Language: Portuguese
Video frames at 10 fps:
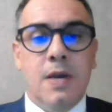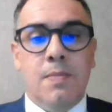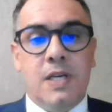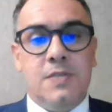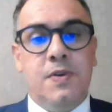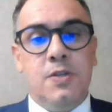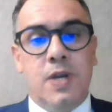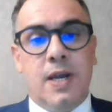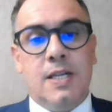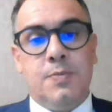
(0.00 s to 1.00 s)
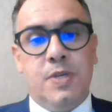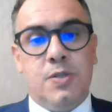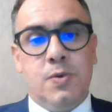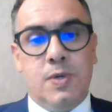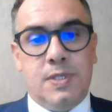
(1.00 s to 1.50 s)
mas filhos daquelas
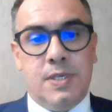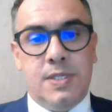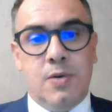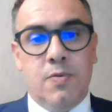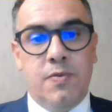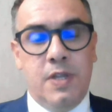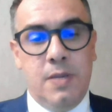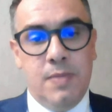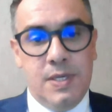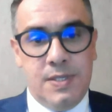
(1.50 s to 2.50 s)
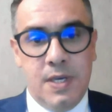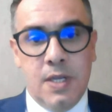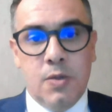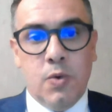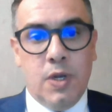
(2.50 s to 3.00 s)
pessoas que são vítimas
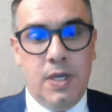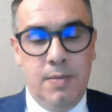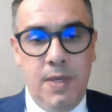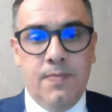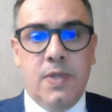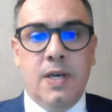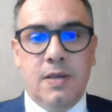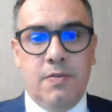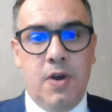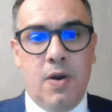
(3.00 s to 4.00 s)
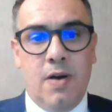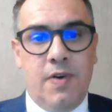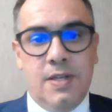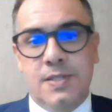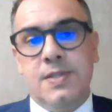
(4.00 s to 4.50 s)
do crime, né, que vieram a
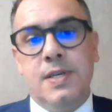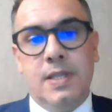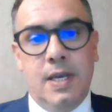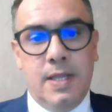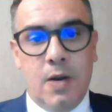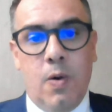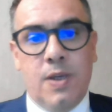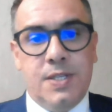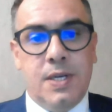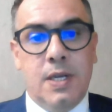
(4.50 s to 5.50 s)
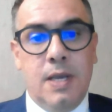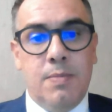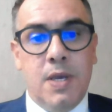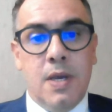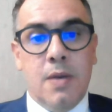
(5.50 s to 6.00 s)
falecer em decorrência de crime,